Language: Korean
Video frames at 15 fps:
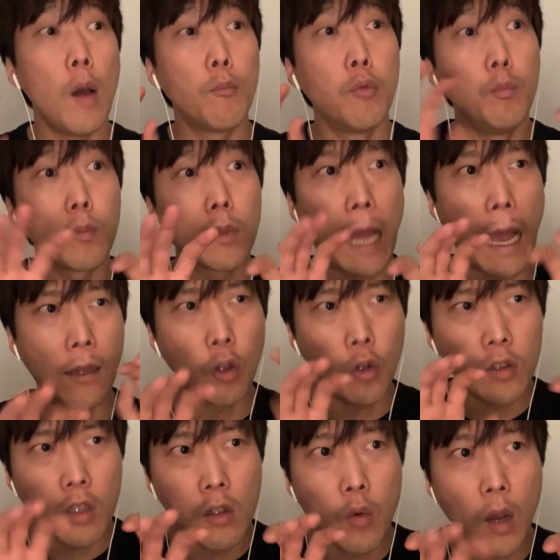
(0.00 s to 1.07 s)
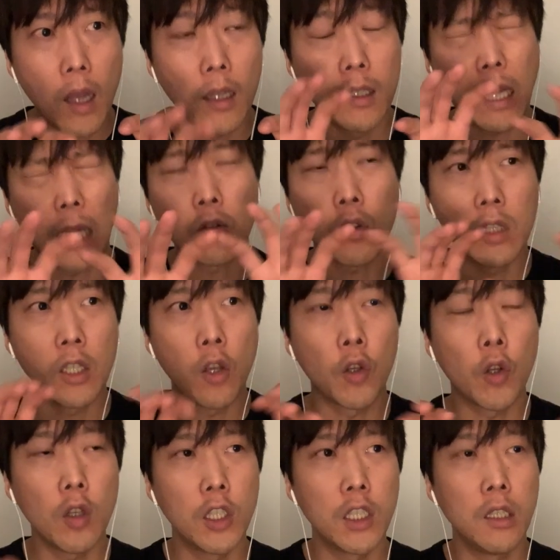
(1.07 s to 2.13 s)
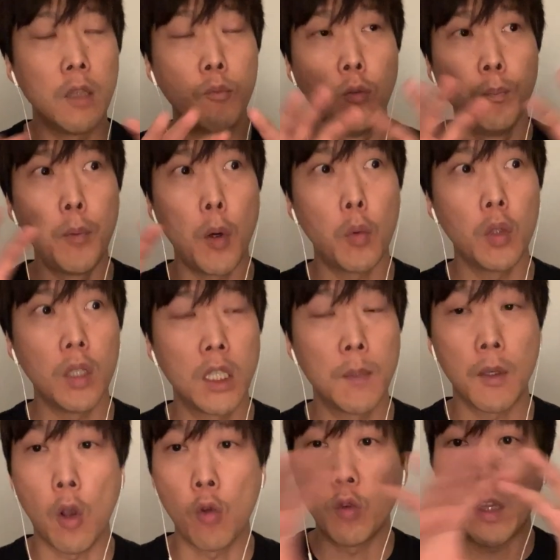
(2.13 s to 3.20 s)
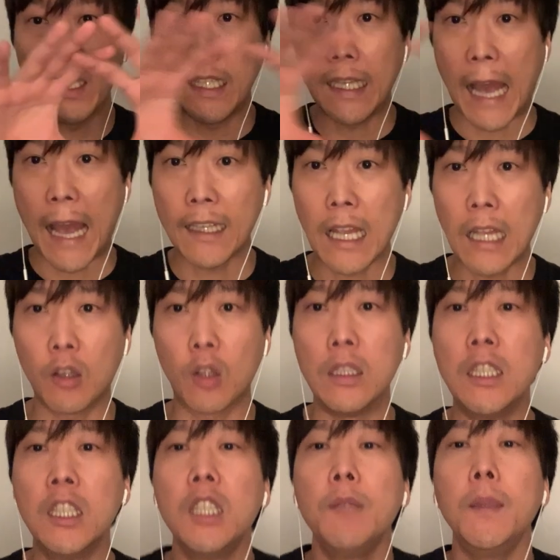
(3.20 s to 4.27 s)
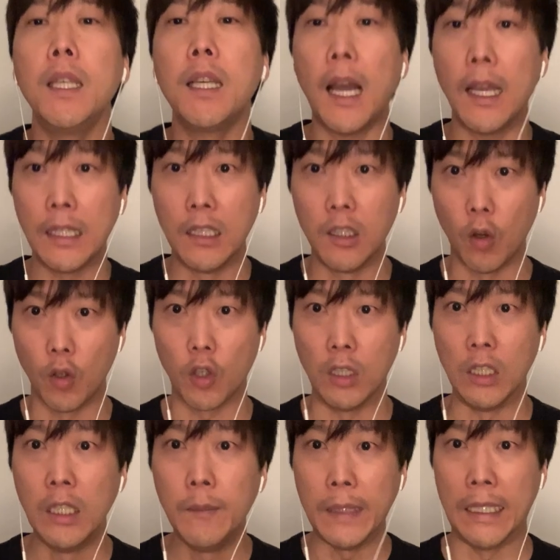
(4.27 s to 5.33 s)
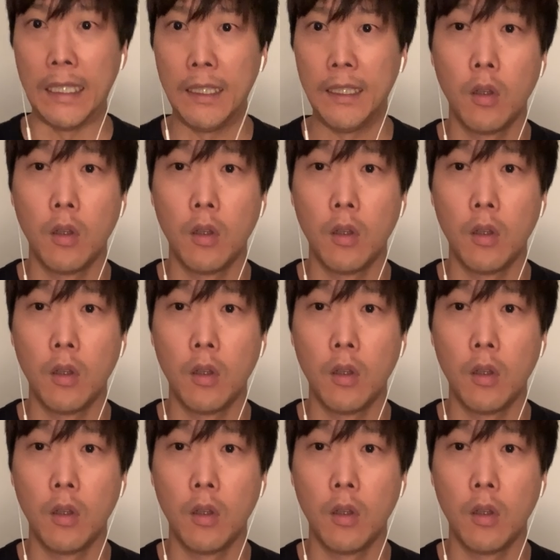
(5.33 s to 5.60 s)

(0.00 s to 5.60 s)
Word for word: 문, 단어들과 이 단어들 이 연결 짓는 문법으로 있지만 결국에 이 하나의 어떤 의미가 있는 거죠. 의미.